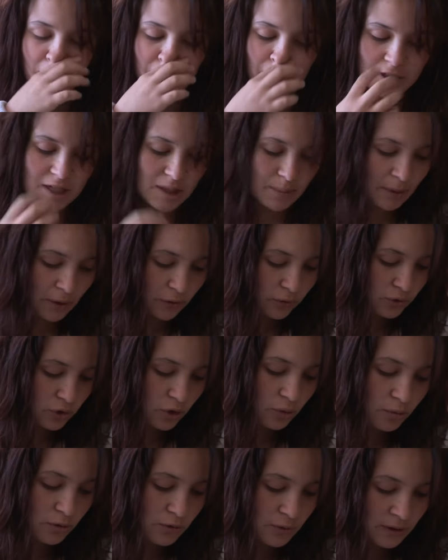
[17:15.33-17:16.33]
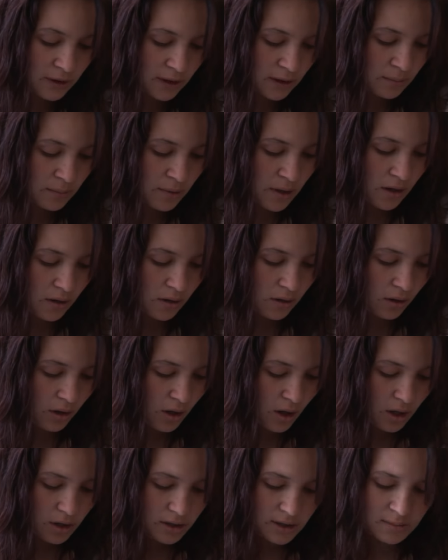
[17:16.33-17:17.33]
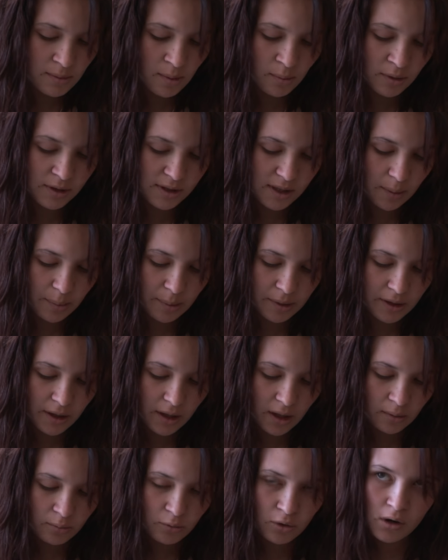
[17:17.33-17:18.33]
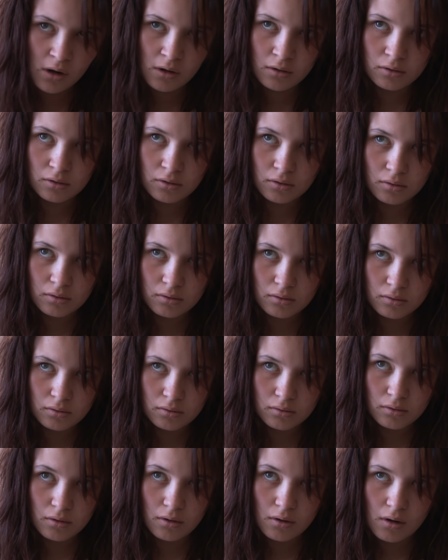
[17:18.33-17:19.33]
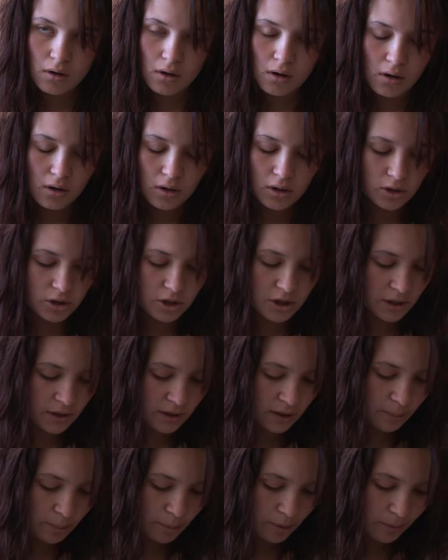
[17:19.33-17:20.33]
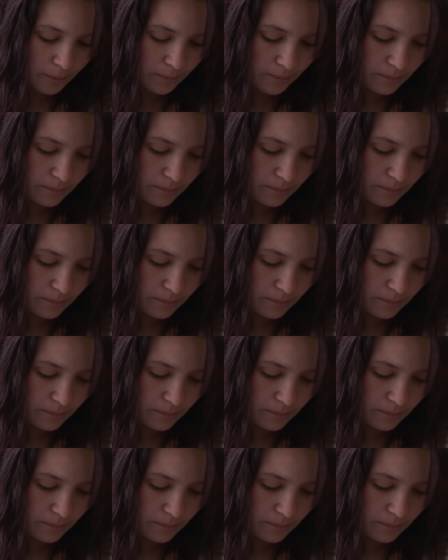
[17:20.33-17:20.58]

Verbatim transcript: Enfin, j'ai pas toujours besoin d'aide, mais euh, si maman ne serait pas derrière moi, euh, je tiendrais pas.